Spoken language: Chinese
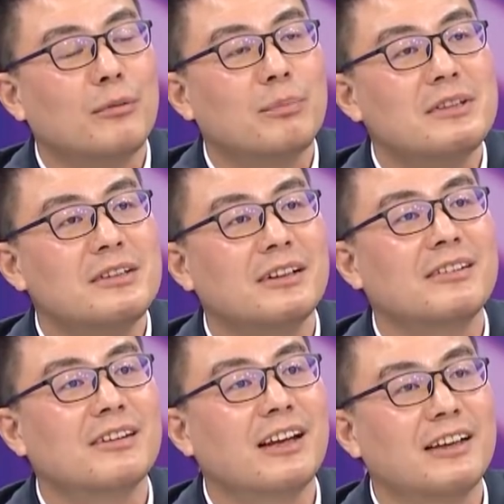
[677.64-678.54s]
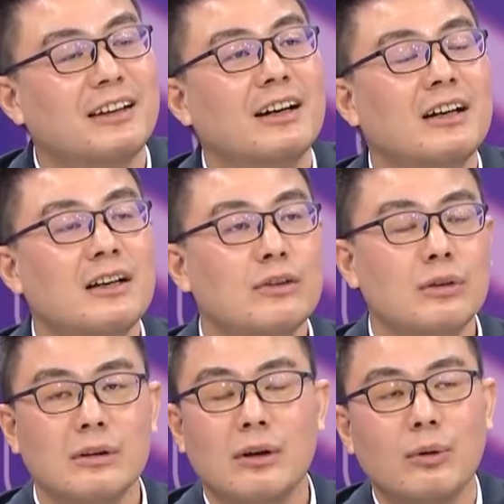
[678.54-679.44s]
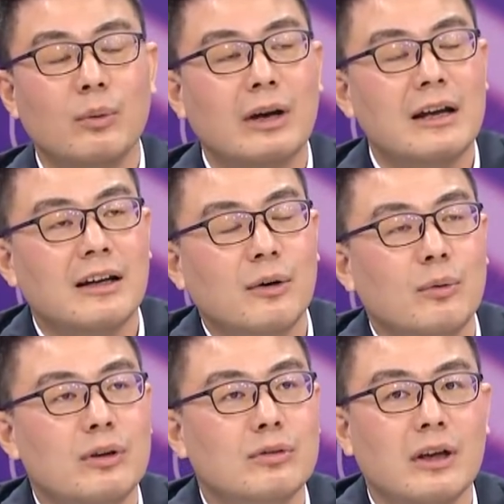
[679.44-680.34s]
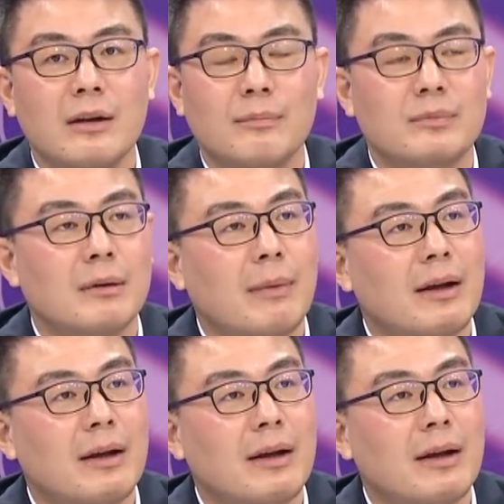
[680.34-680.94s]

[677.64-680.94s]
这种冰淇淋之类的。所以我我看一看，我也觉得哎、欸，这